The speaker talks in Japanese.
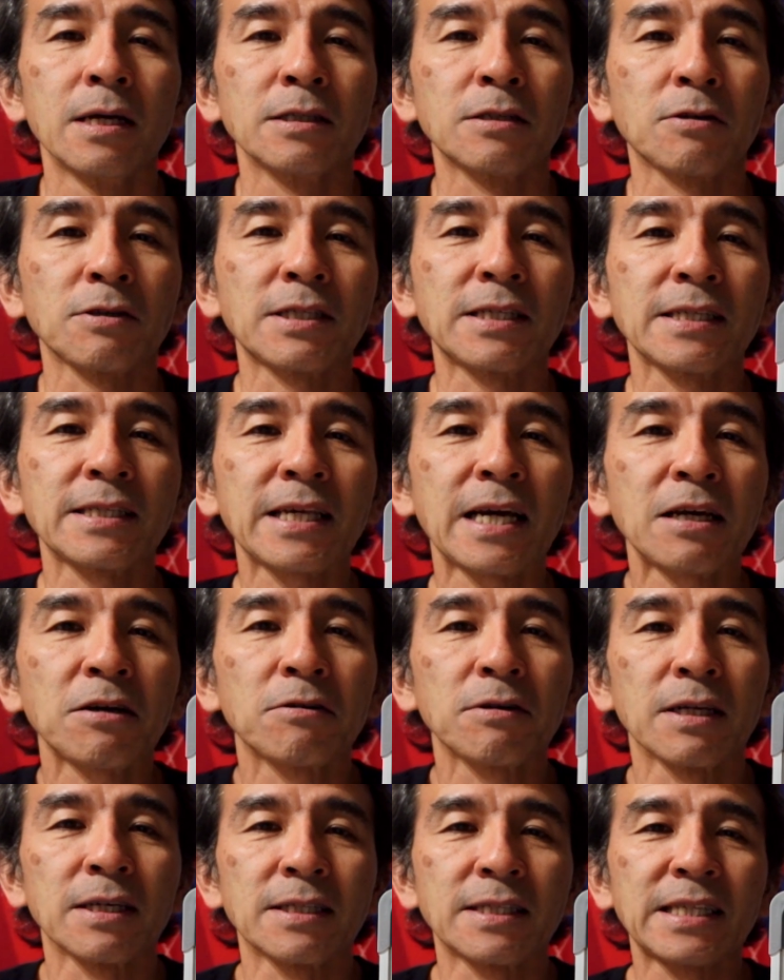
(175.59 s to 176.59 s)
そして最
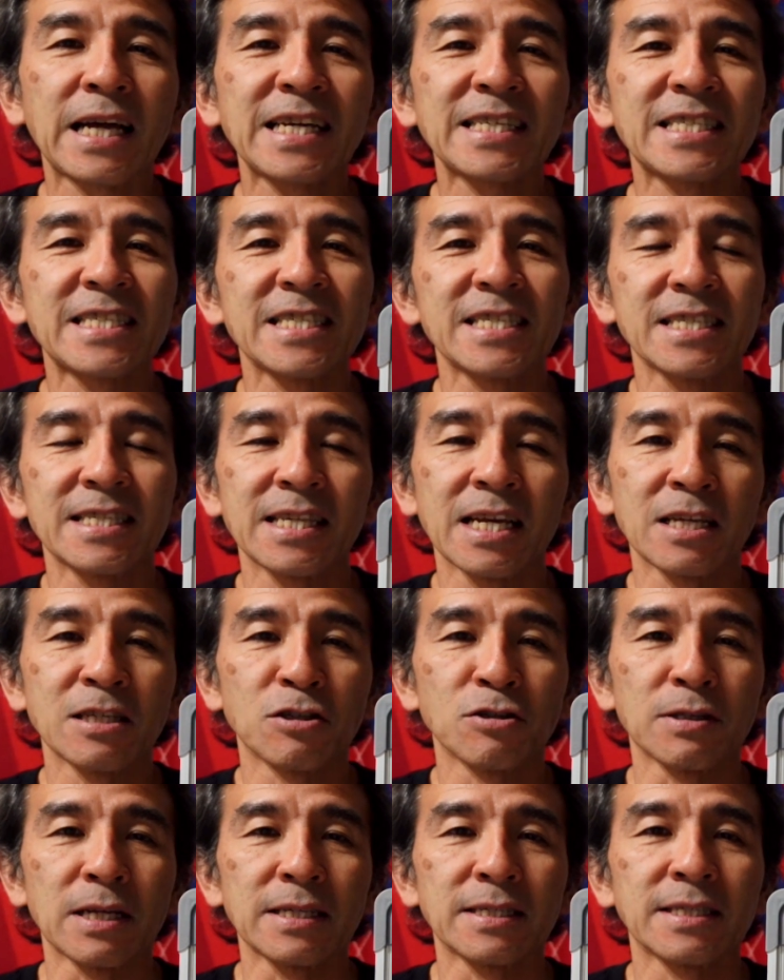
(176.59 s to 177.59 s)
後にスタッシー選
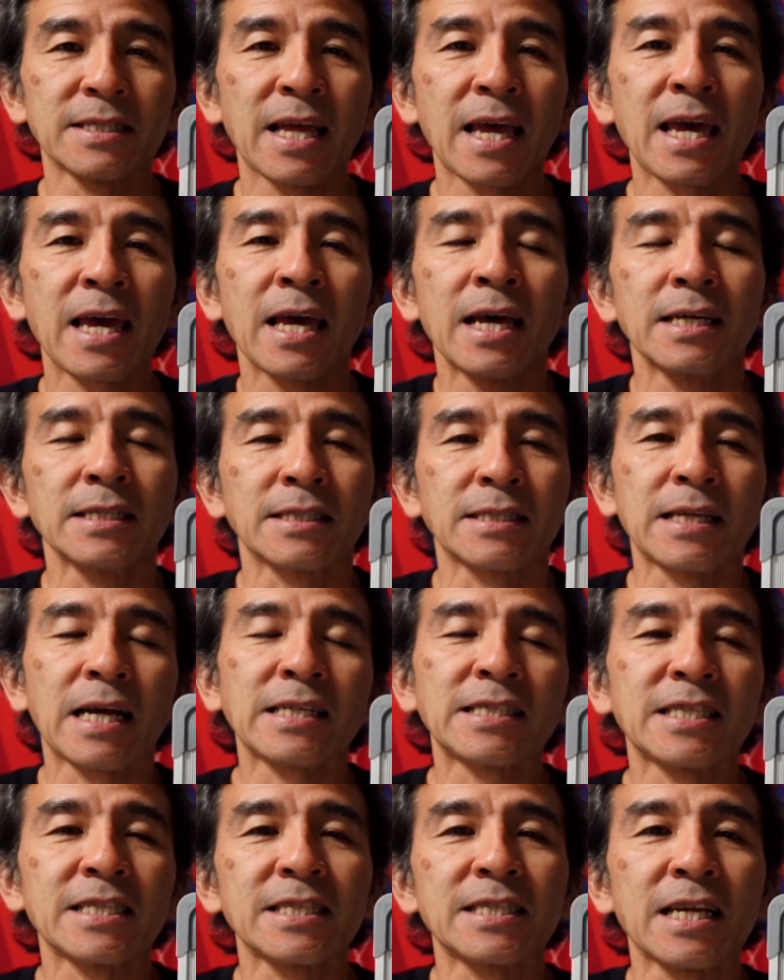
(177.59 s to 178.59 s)
手ですね。
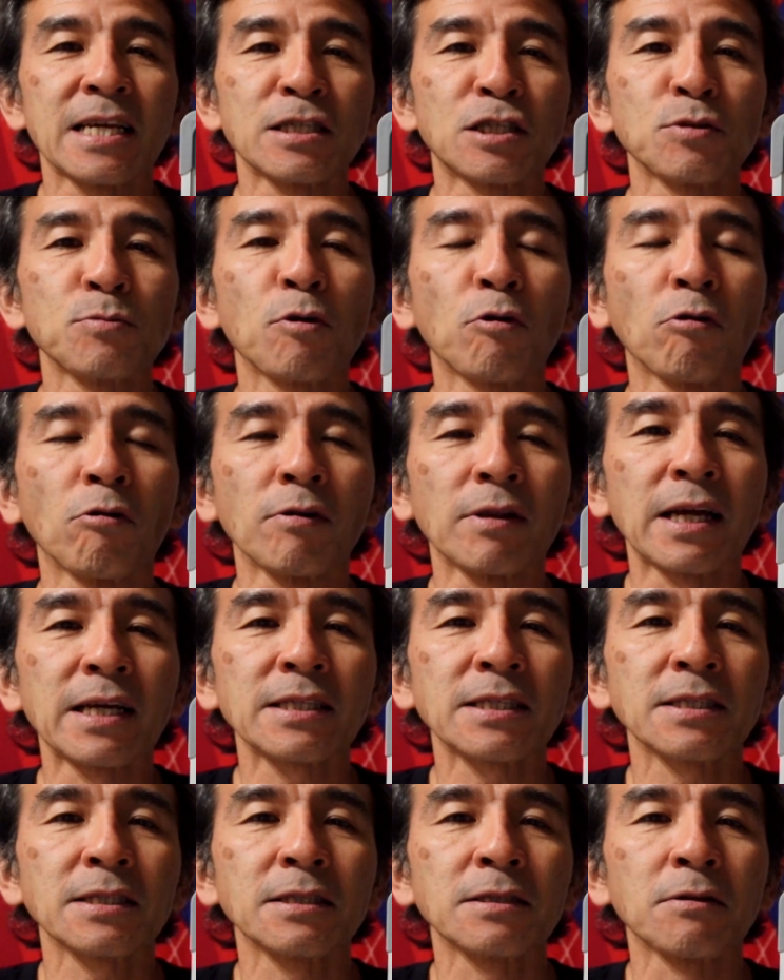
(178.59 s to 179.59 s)
スタッシー選手も5
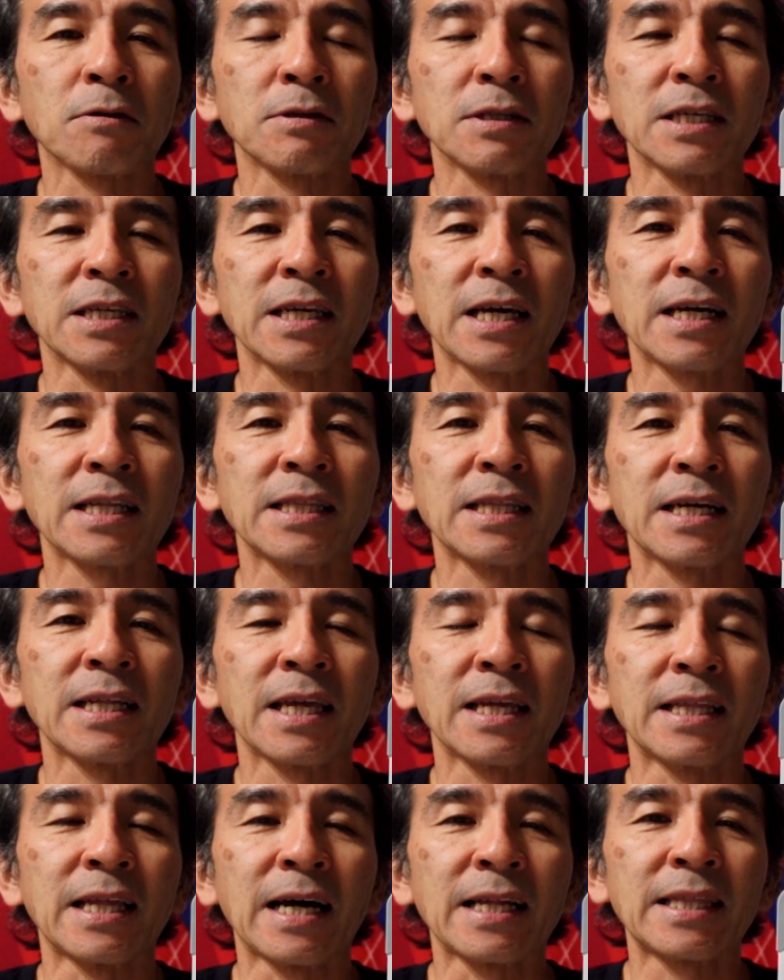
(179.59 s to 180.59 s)
打数の2安打
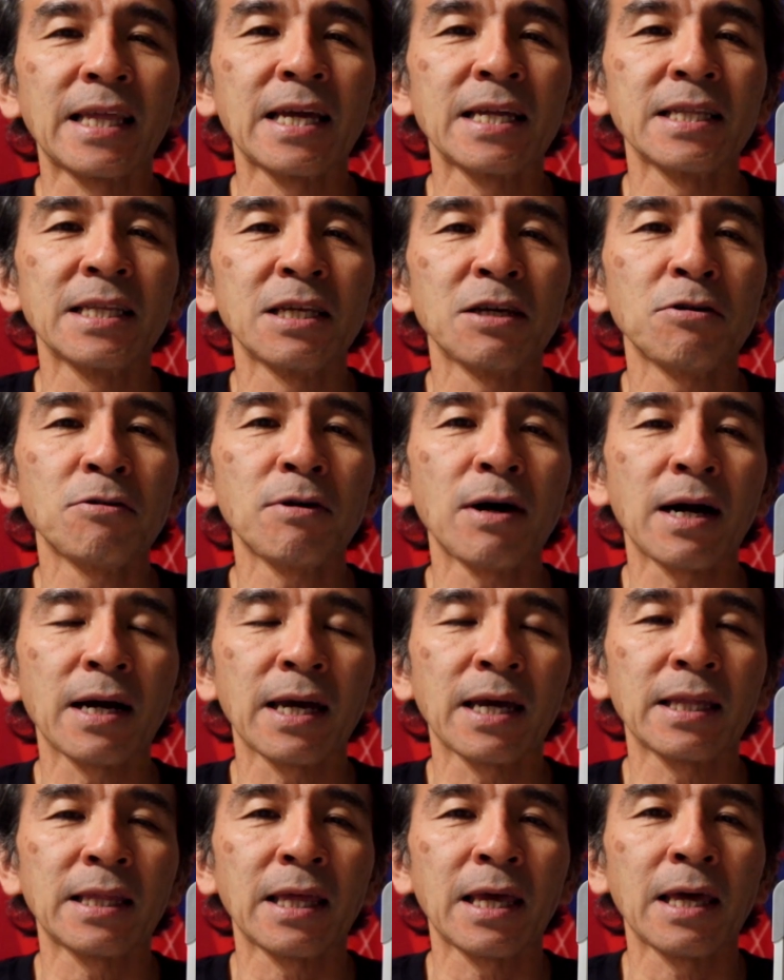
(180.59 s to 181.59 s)
で打点2を
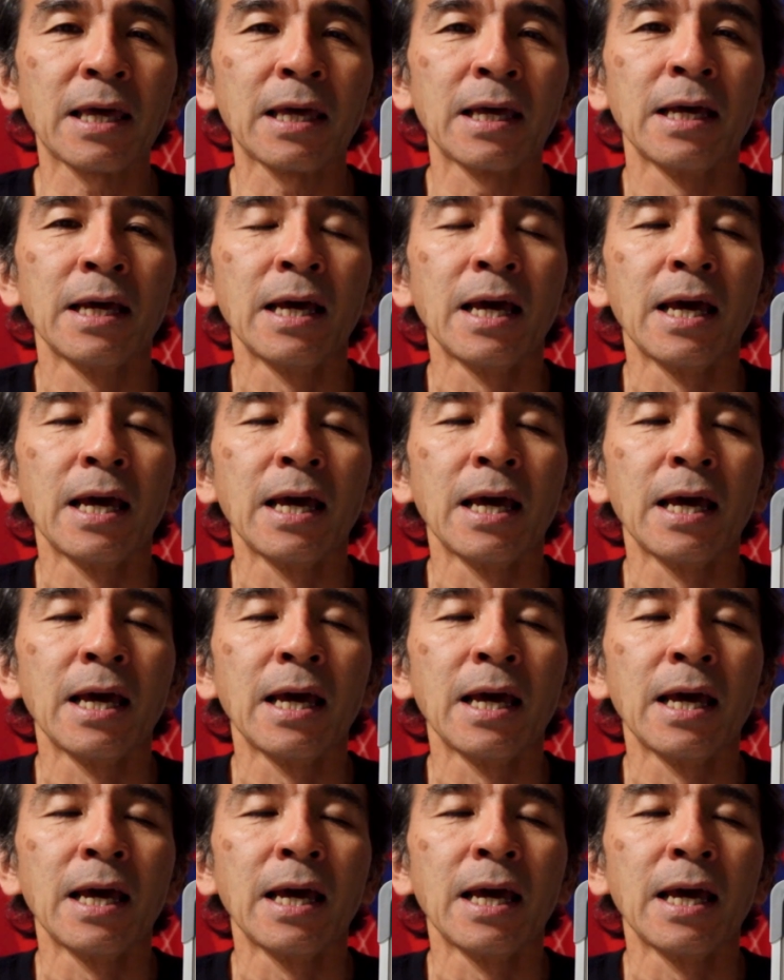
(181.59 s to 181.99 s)
上げて、